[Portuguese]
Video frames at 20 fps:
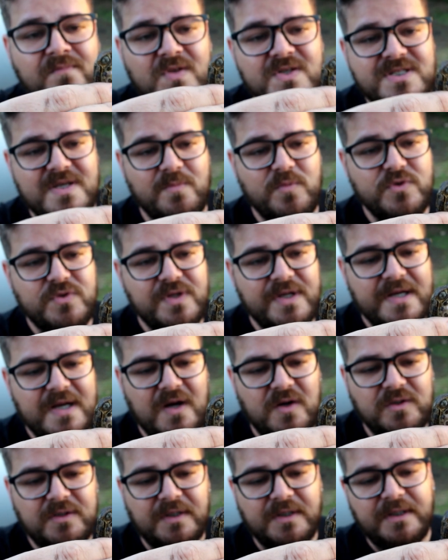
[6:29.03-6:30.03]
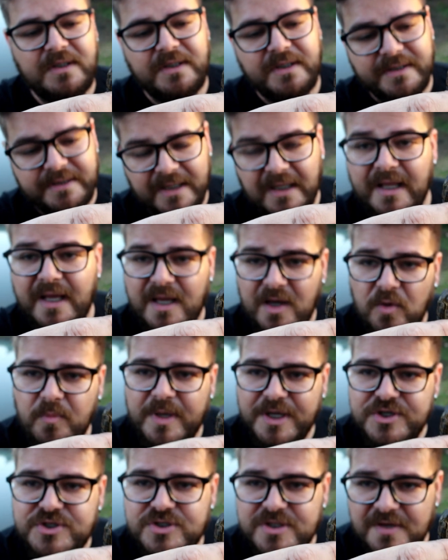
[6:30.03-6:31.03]
Isso é muito legal. E ela
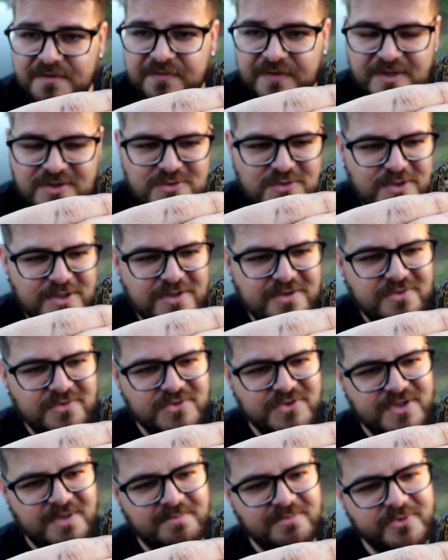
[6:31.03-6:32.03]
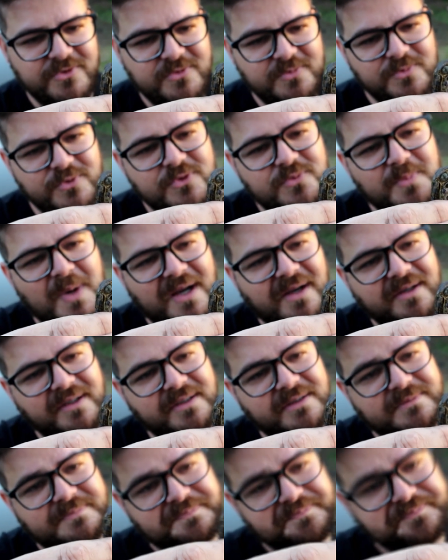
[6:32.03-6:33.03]
realmente defende o ninho, isso é muito, muito
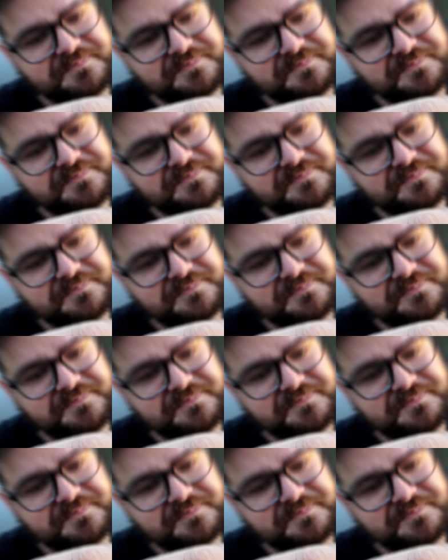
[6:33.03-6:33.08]
bacana.